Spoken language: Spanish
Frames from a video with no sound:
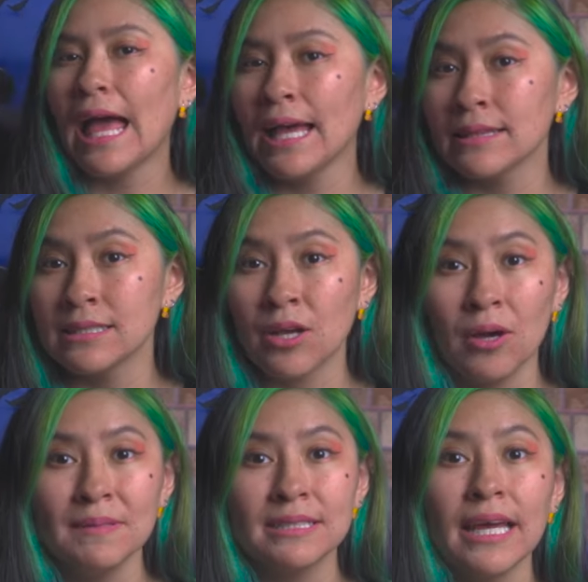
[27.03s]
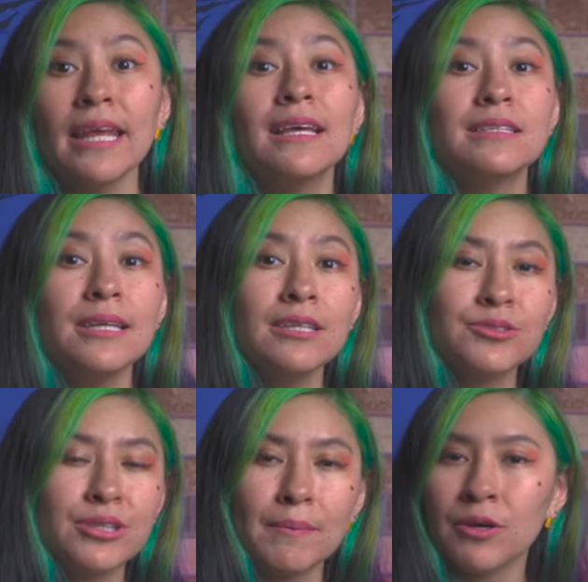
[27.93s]
Antes de comenzar, si les
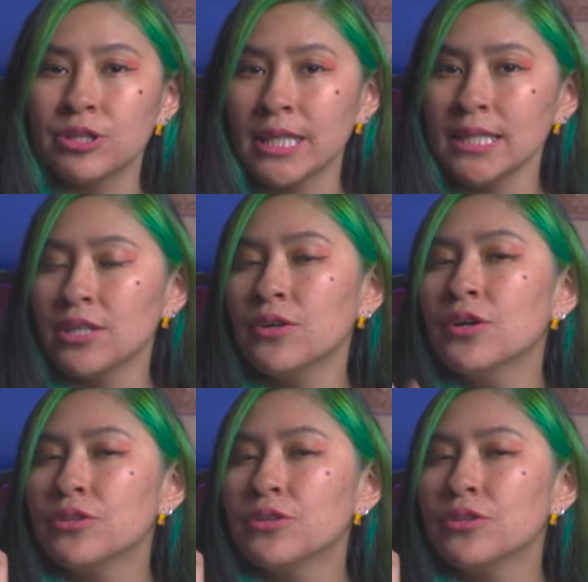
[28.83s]
gusta mi contenido,